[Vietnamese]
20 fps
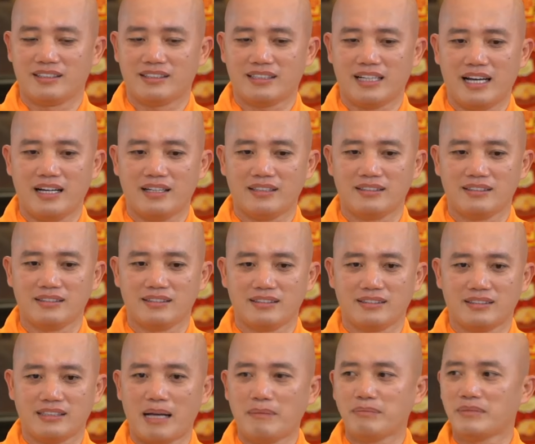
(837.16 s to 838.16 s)
cả
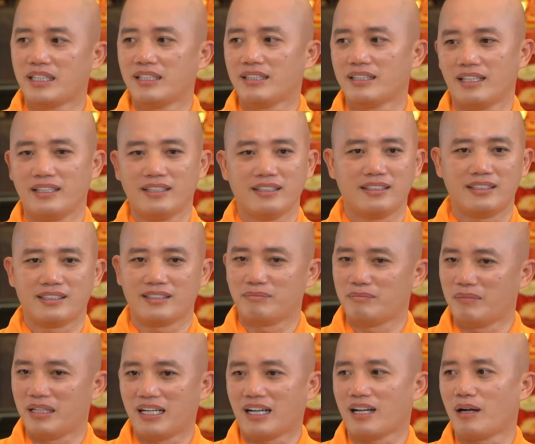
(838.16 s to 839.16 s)
tám chín tỷ người,
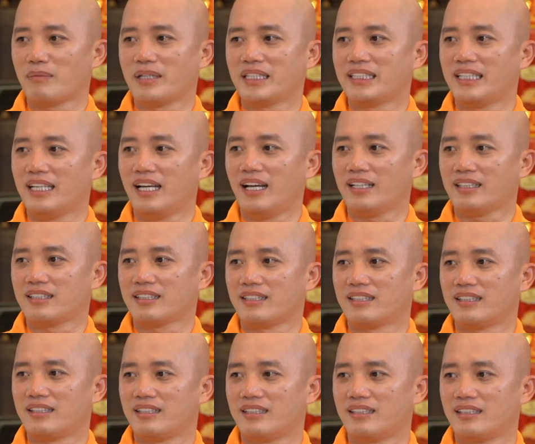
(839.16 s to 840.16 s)
mình là không là gì hết.
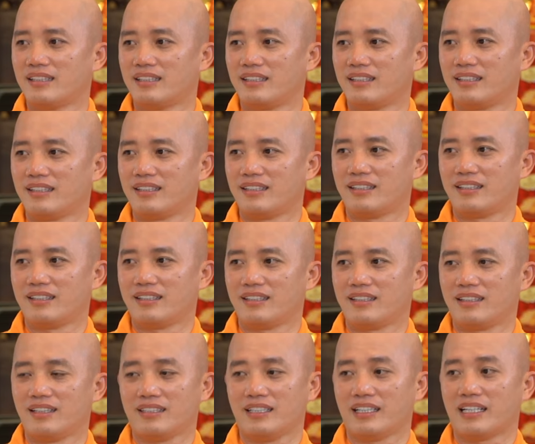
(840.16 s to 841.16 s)

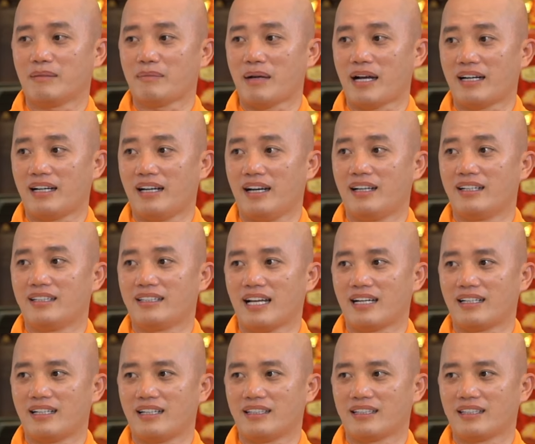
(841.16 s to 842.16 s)
Đó thì các bạn là hình
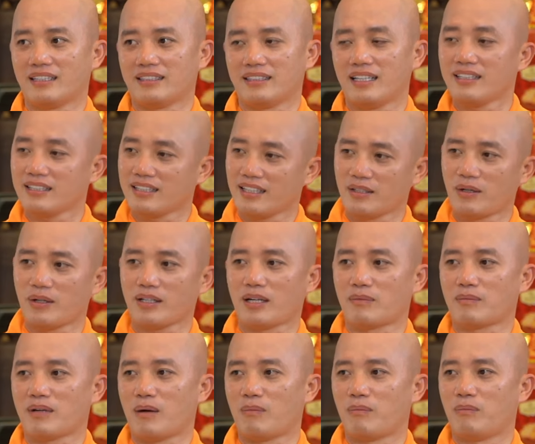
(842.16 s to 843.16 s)
thành nên cái tính kết nối
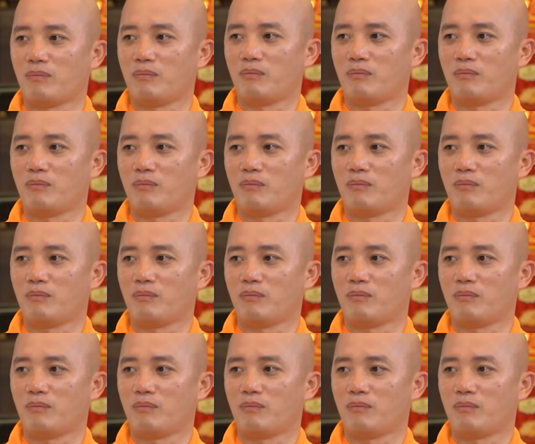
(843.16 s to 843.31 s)
cộng đồng,